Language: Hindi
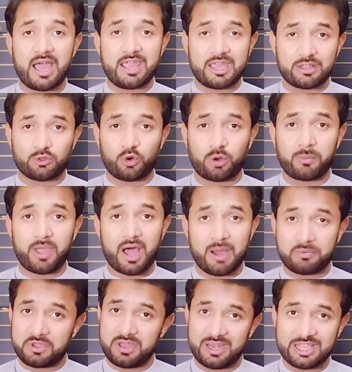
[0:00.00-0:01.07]
के दौर में
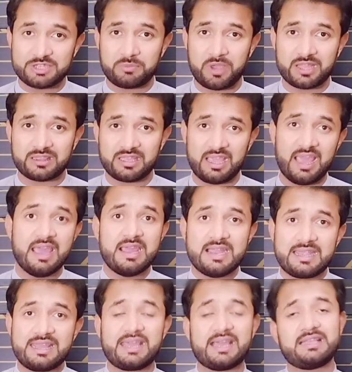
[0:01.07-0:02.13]
आपकी रेंज में आती है
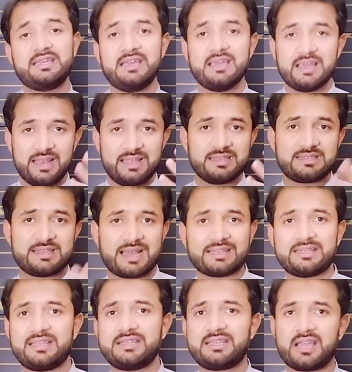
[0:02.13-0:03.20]
ठीक है जी नहीं जी
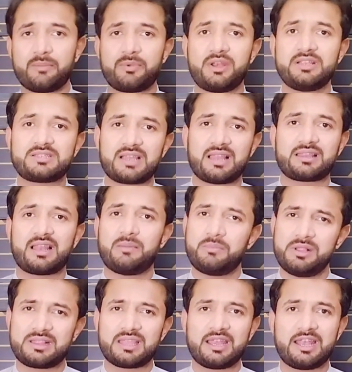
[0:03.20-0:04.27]
ज्यादा दीजिएगा फिर इंशाल्लाह ताला
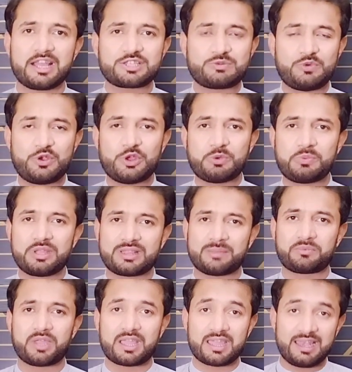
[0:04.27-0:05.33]
मिलते हैं नेक्स्ट वीडियो में
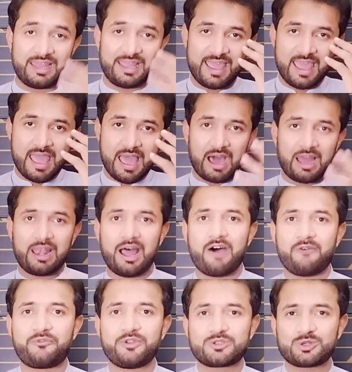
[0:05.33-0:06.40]
तब तक के लिए अल्लाह
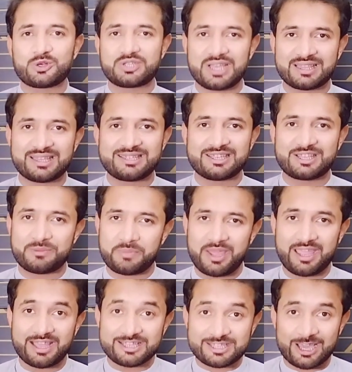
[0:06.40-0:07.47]
हाफिज और जाते जाते
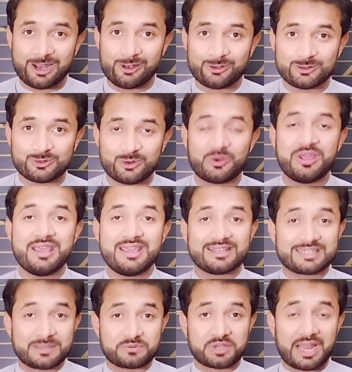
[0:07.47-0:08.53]
भाई के चैनल को जरूर
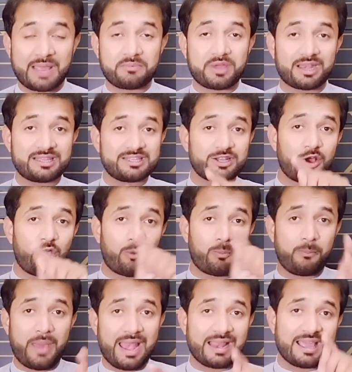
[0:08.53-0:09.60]
सब्सक्राइब कर दीजिएगा और
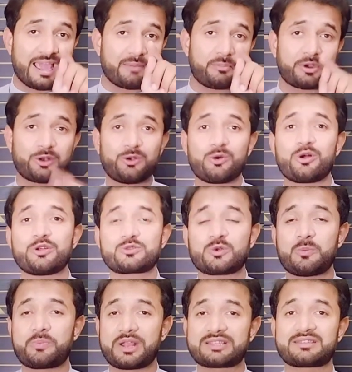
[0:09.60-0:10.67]
बेल का एक बटन होगा
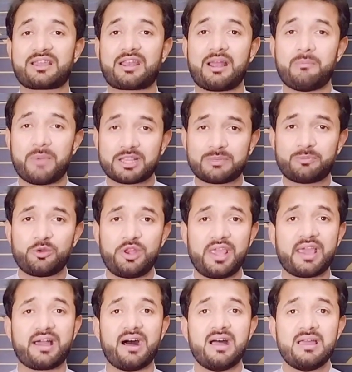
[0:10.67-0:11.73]
उसको प्रेस करना मत
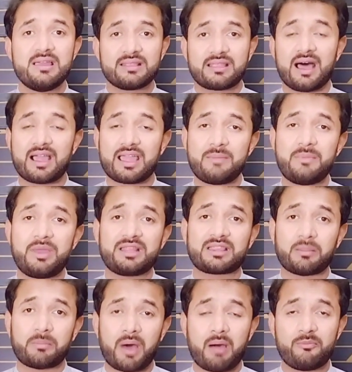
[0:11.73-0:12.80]
भूलिएगा ताकि मेरी
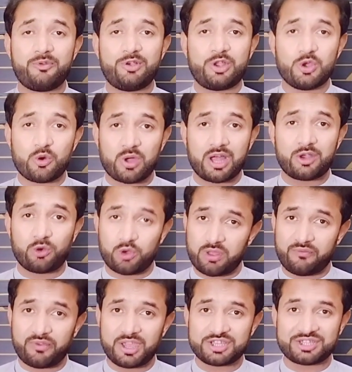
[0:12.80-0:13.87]
तमाम वीडियो का
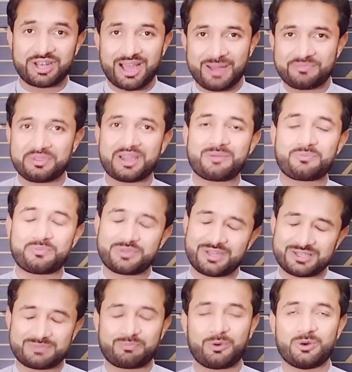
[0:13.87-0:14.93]
नोटिफिकेशन आप तक
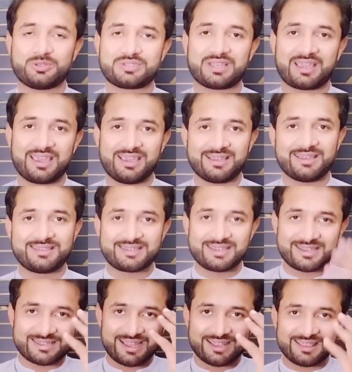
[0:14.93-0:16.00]
रिस्पॉन्स सके इसी
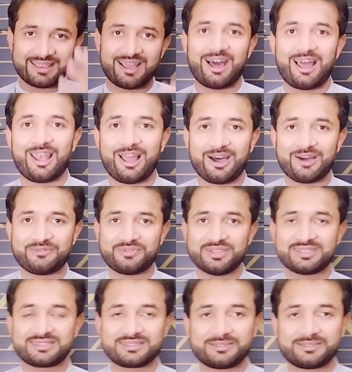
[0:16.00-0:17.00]
के साथ अल्लाह हाफिज